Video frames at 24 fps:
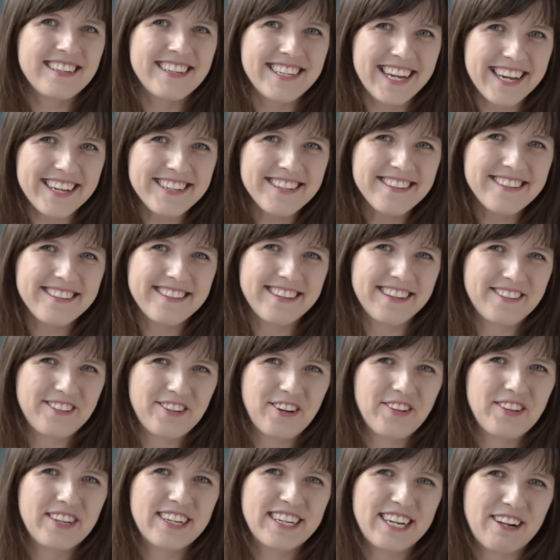Cześć, z tej
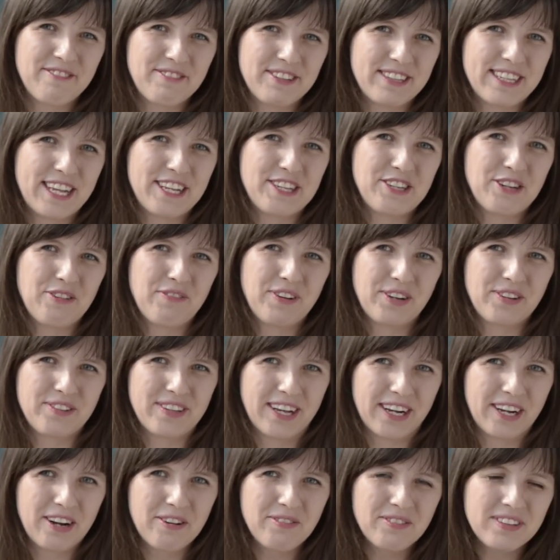strony Krawdy Ziowego
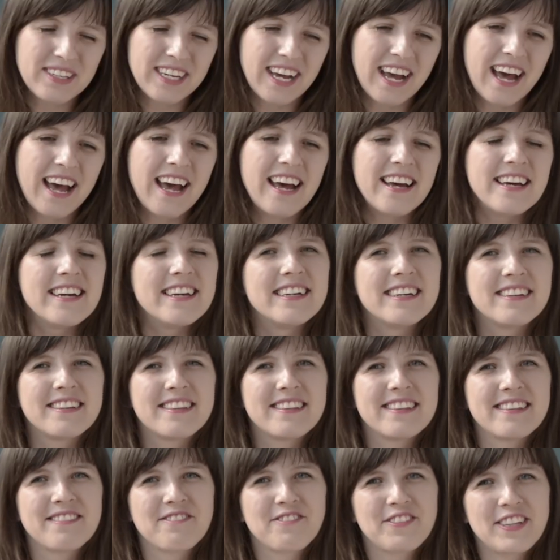Zakątka. E,
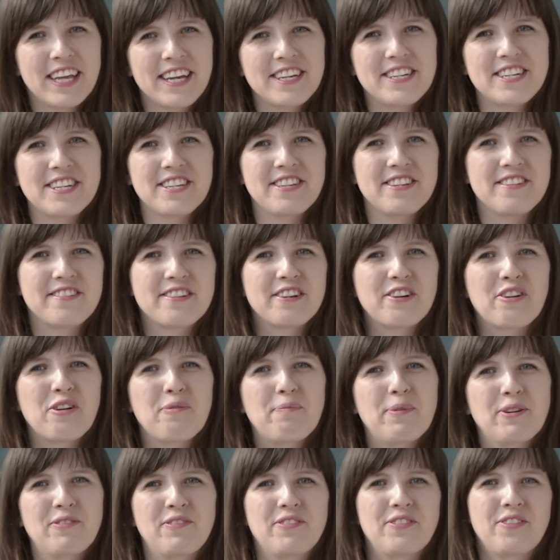w tej części cyklu
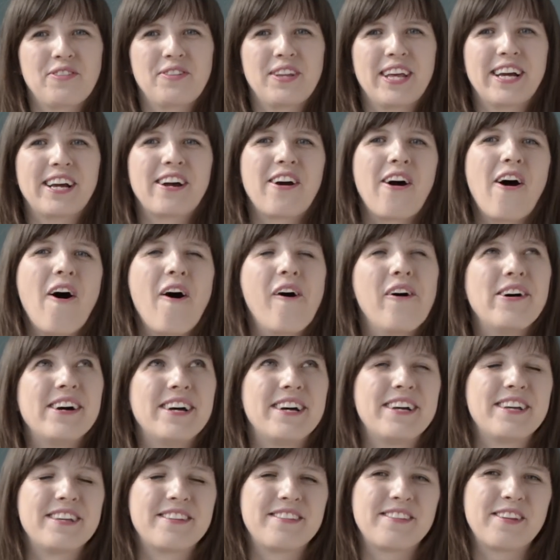poświęconego
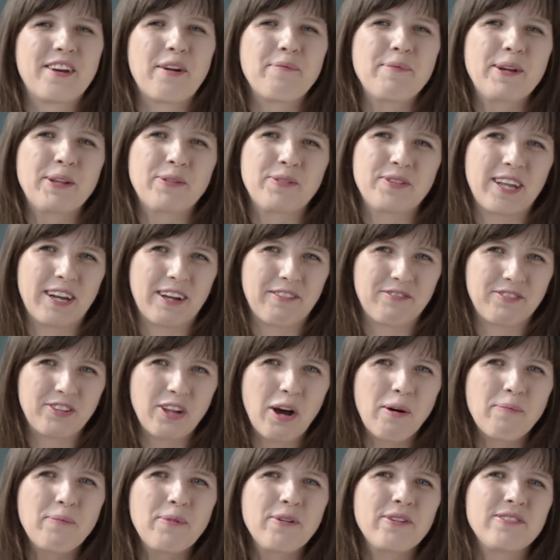e, zrobieniu sera w
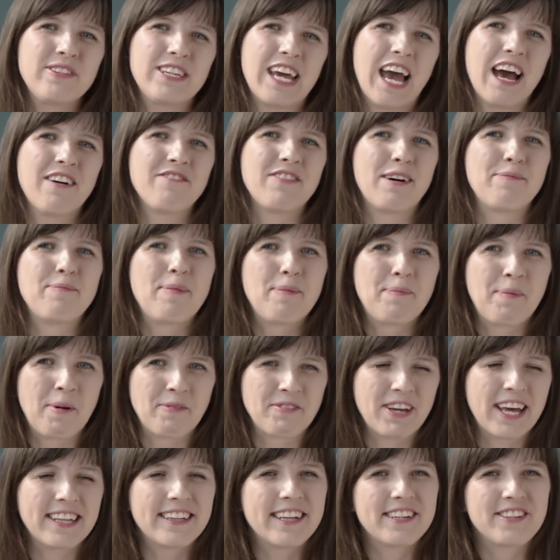domu chciałam Wam
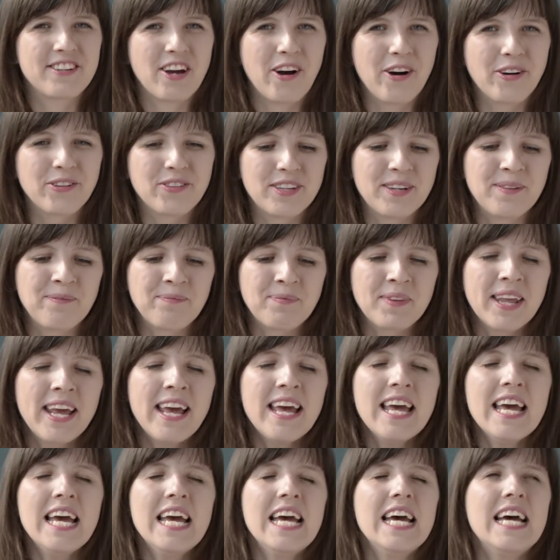opowiadać o tym,
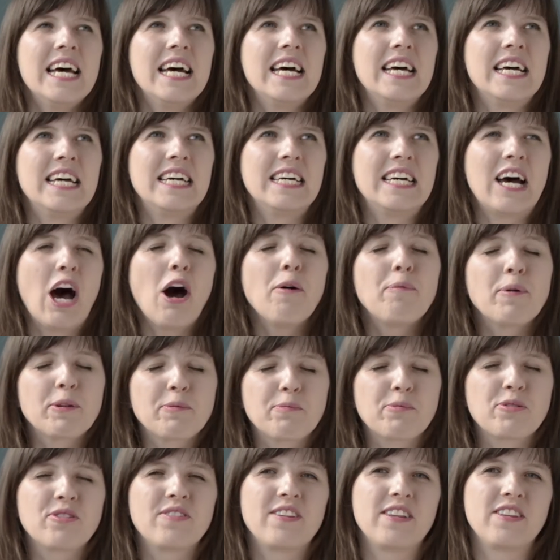e, o
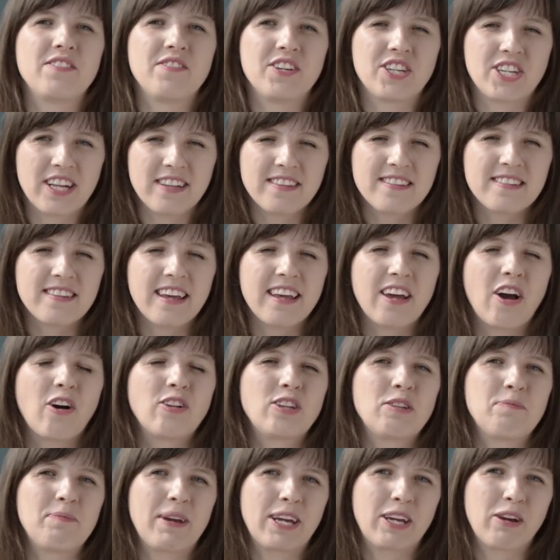podpuszce zwierzęcej, o
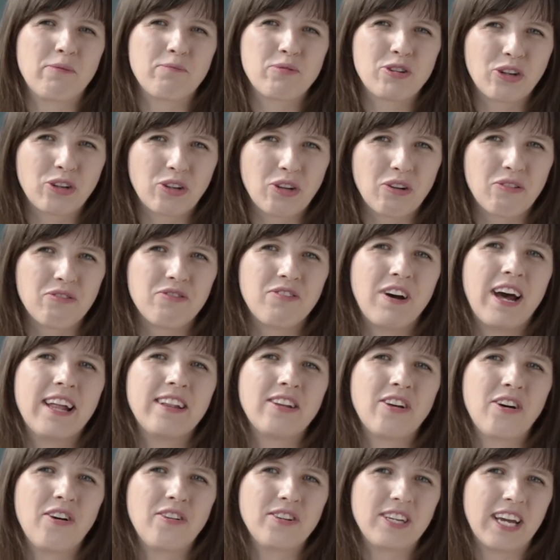tym jak ją
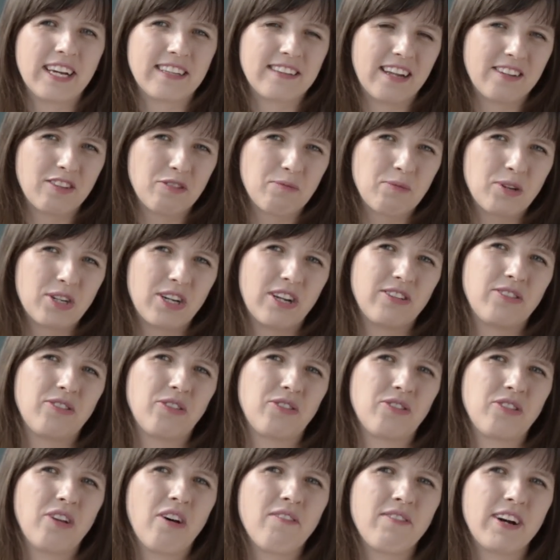przygotowywano, jak teraz ją można
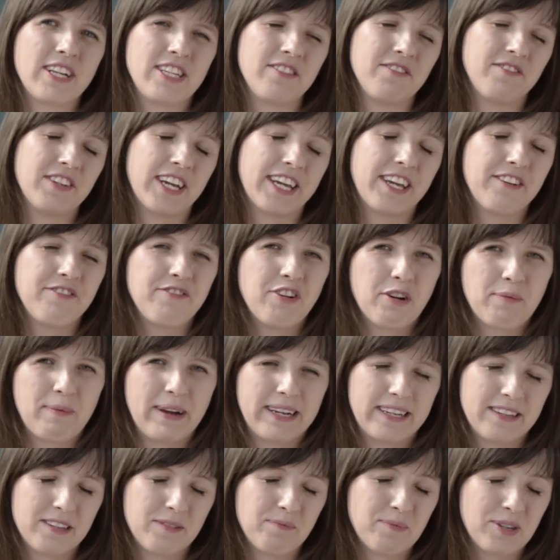stosować, w jakich
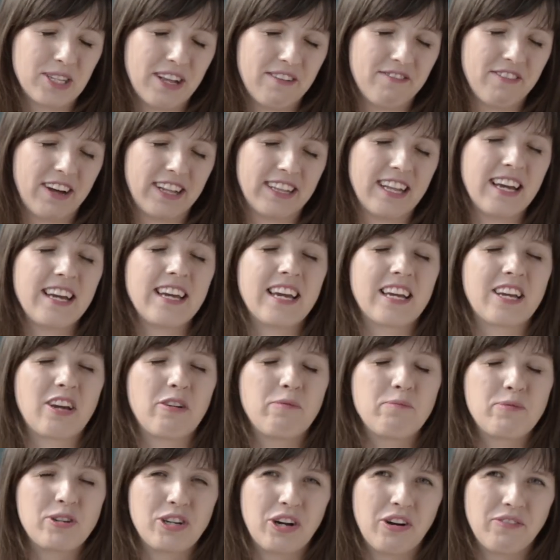formach jest sprzedawana, jak
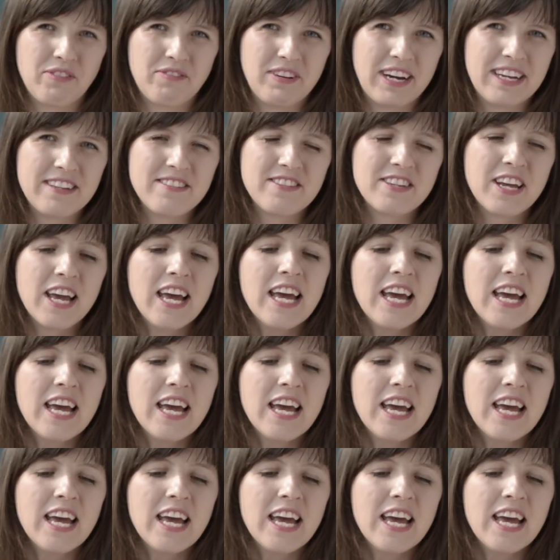ją przechowywać.